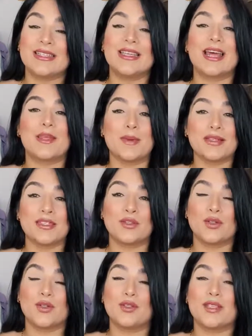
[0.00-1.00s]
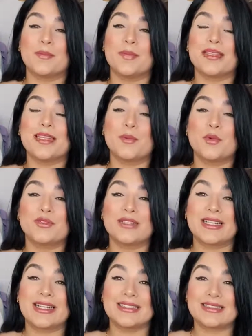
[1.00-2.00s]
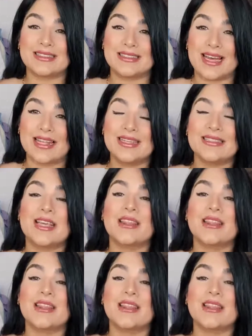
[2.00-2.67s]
y además de todo también tenemos necesidades